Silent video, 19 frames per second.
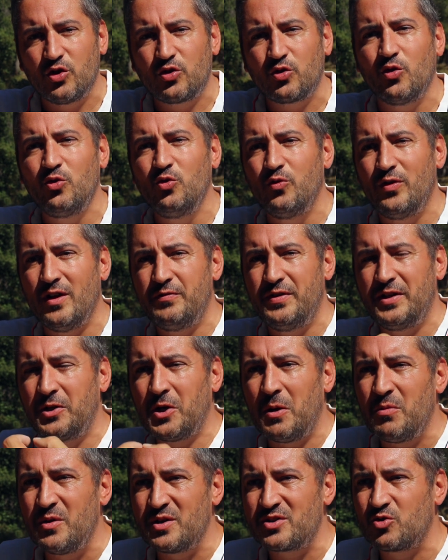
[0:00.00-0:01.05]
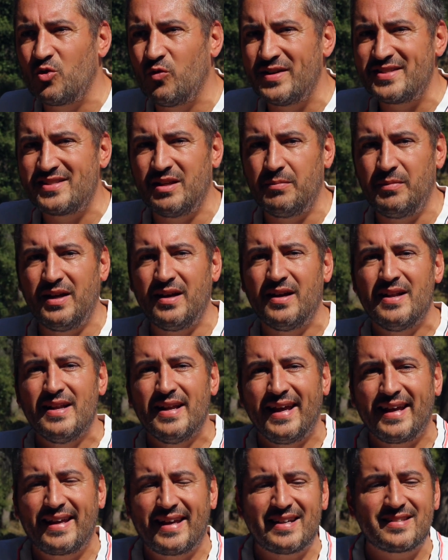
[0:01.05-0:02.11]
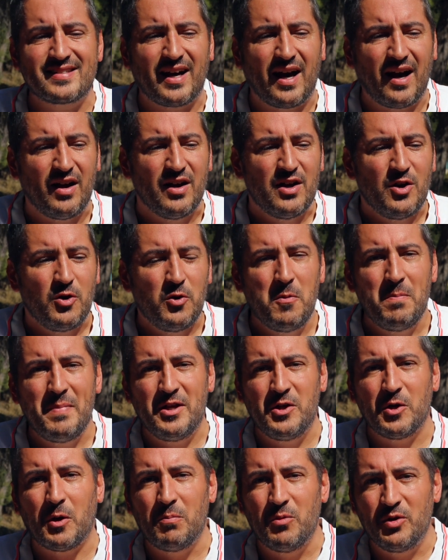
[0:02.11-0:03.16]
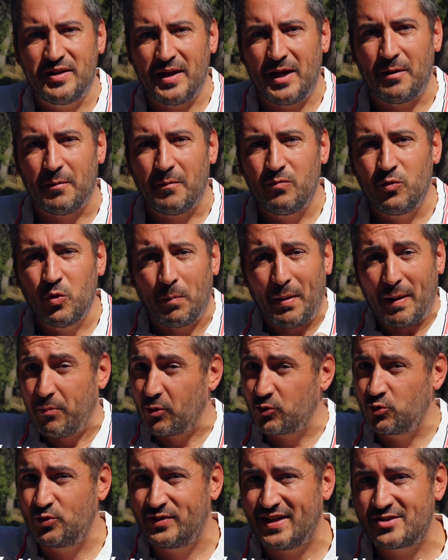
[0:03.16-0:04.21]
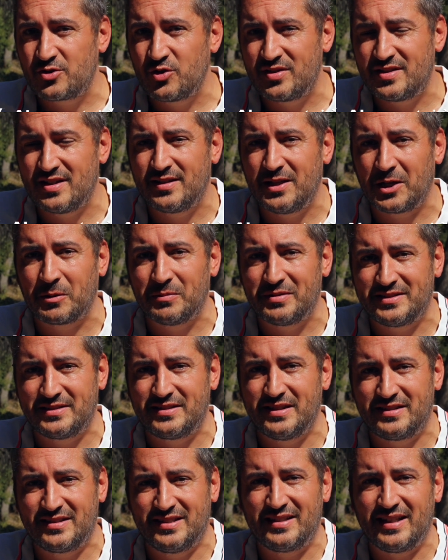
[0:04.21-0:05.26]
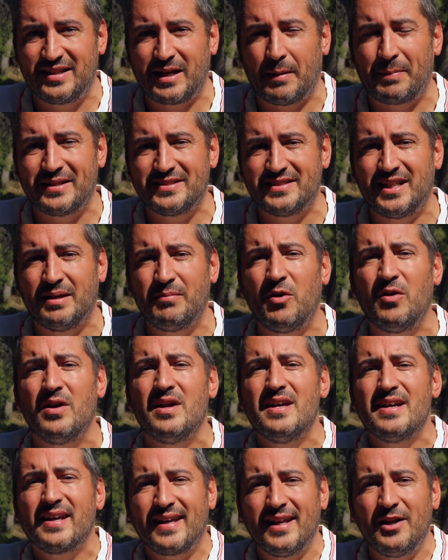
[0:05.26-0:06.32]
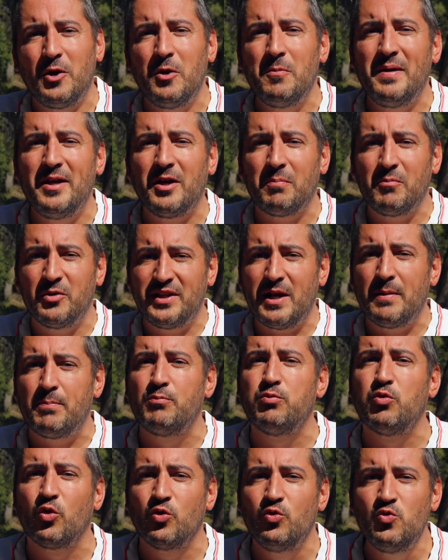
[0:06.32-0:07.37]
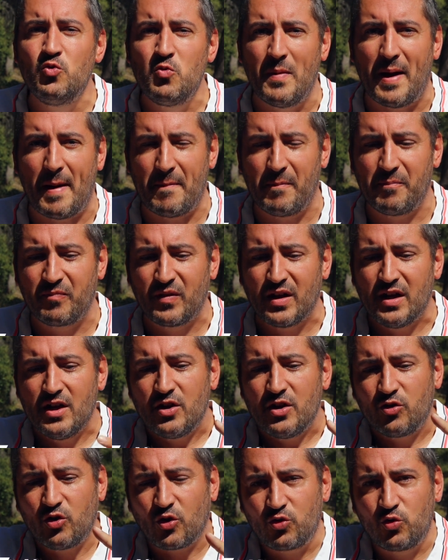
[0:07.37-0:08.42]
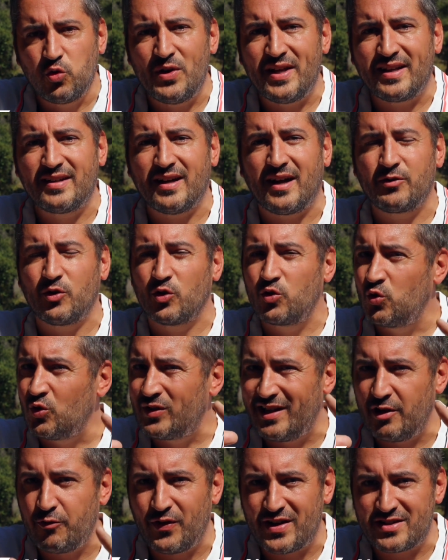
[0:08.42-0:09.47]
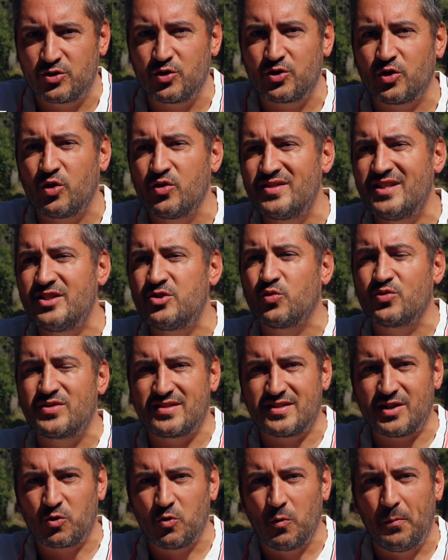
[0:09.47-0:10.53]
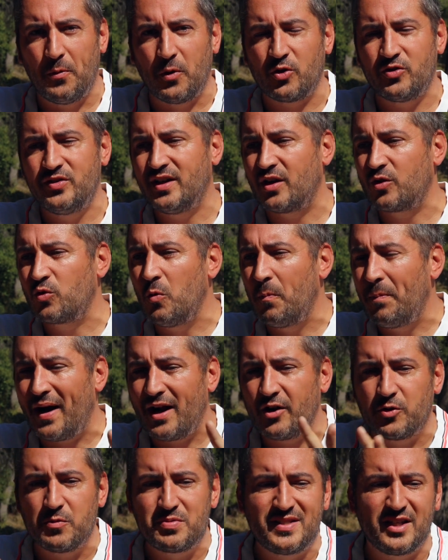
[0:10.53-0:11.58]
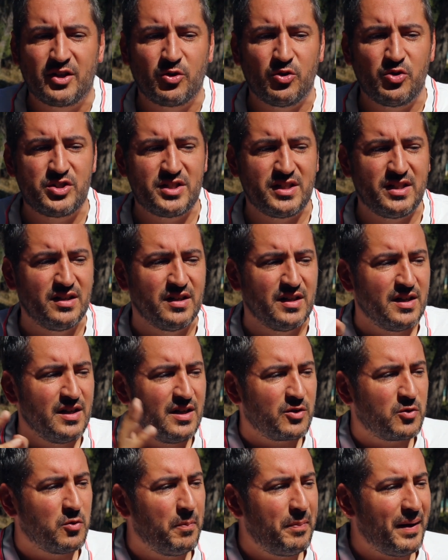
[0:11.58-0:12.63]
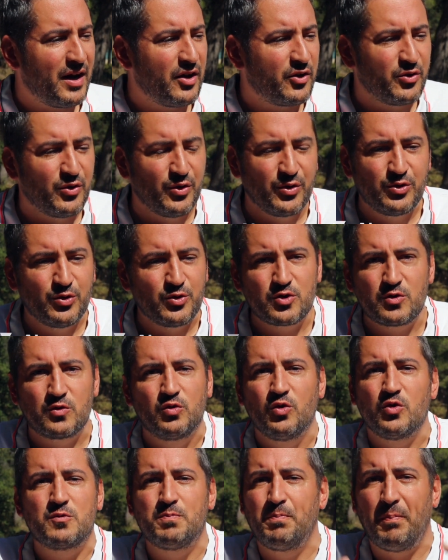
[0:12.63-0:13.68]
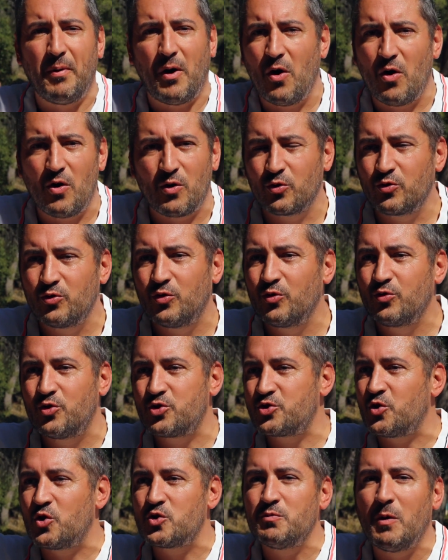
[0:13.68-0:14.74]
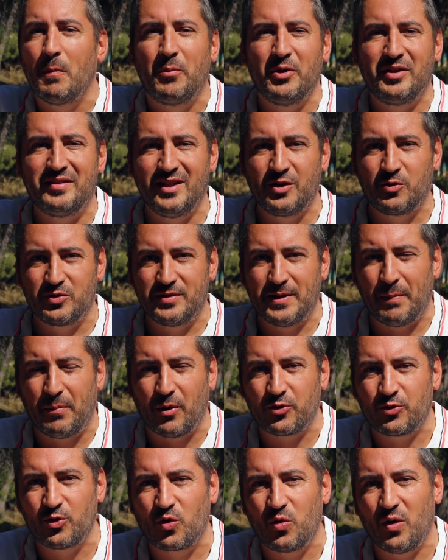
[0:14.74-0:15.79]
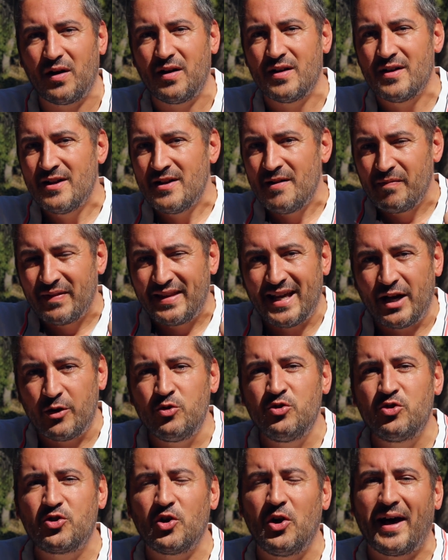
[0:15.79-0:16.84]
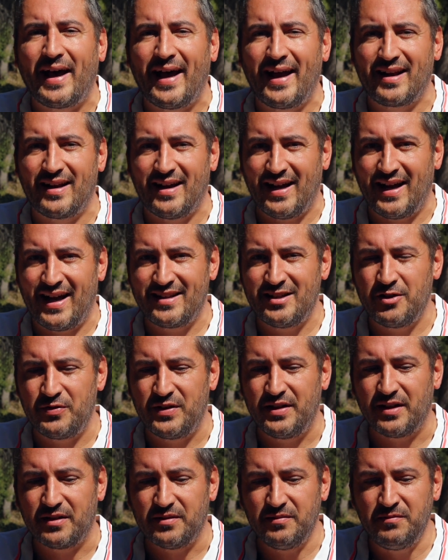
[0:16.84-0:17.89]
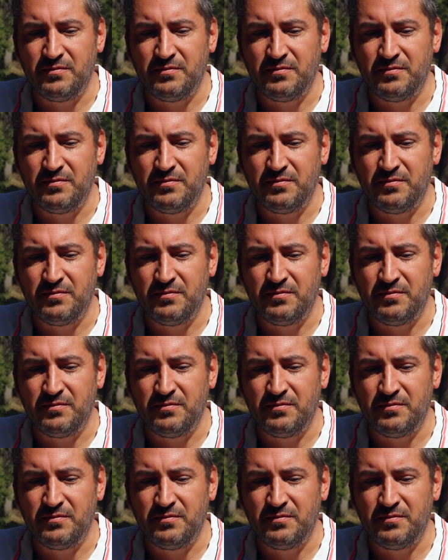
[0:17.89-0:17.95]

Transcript: notre nouvelle vie. Comment est-ce qu'on va s'aimer et quel sera le meilleur modèle, non pas pour toute la société comme c'était le cas précédemment, quel est le meilleur modèle pour nous-mêmes. Dans tous les cas, dans toutes les phases de transition, c'est ça qu'on peut retenir, qu'on parle de psychologie, qu'on parle de de, sport ou de, changement politique ou de n'importe quoi, il y a une seule règle à définir.